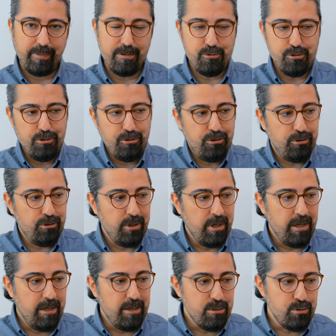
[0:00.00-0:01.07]
Çünkü
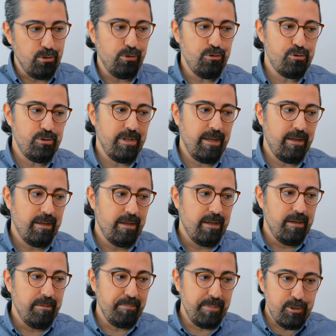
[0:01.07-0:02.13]
sonuçta
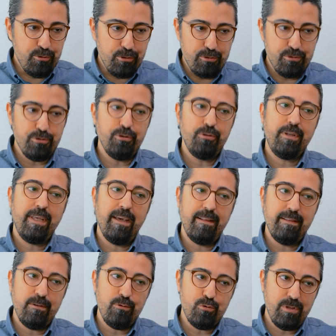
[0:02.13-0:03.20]
bir çocuğun
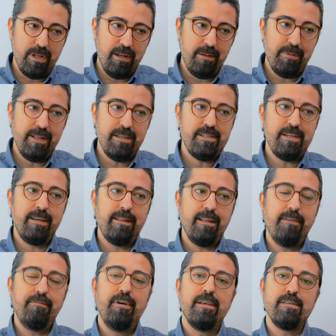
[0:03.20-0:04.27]
kendi
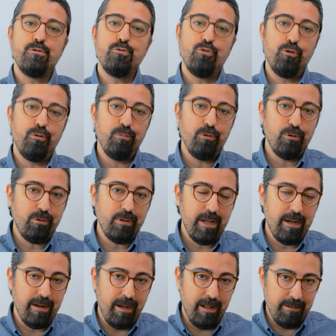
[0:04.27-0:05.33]
üstlenebileceğinden fazla
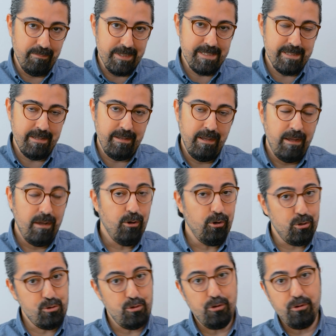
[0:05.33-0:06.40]
sorumluluklar alması,
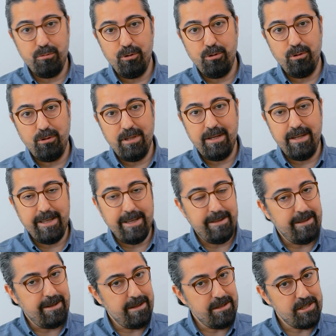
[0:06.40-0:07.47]
o sorumlulukları
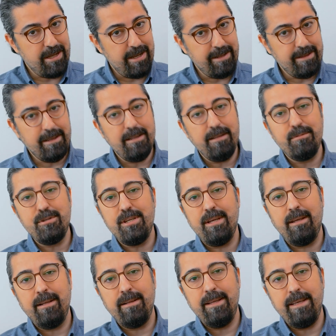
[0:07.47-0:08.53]
yeterince etkili bir
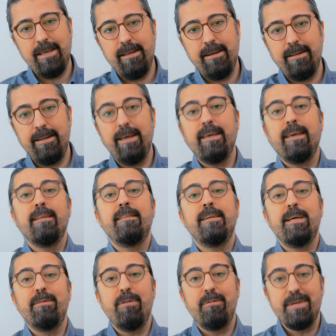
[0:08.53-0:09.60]
şekilde yerine
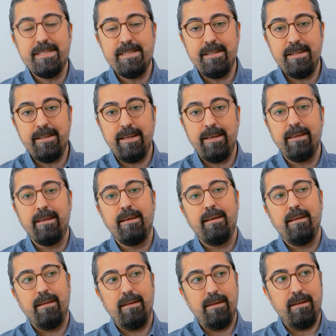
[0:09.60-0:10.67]
getirememesini de
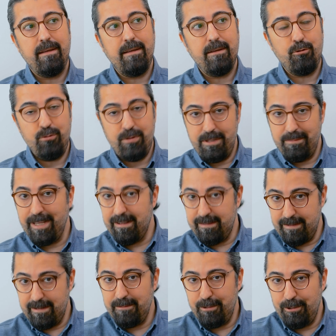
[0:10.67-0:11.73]
e, gündeme
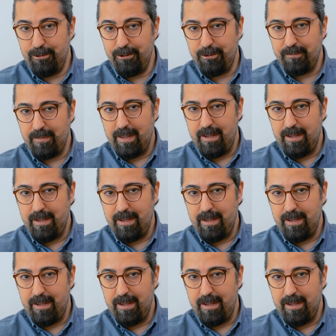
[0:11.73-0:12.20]
getirebiliyor.